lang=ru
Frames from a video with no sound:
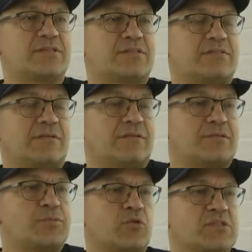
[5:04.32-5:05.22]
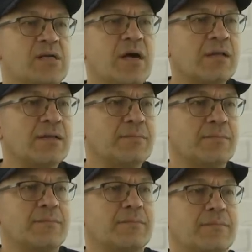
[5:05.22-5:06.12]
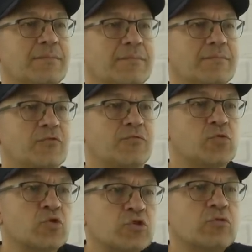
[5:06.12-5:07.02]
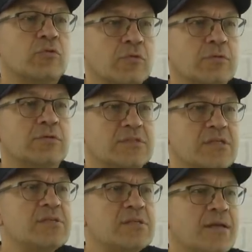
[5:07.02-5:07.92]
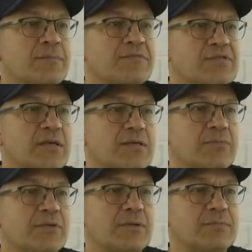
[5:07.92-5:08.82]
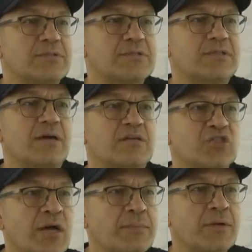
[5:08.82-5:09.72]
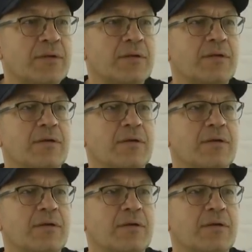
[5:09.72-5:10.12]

со спортзалом, ну все, что с дизелями всякими, там, с гаражами,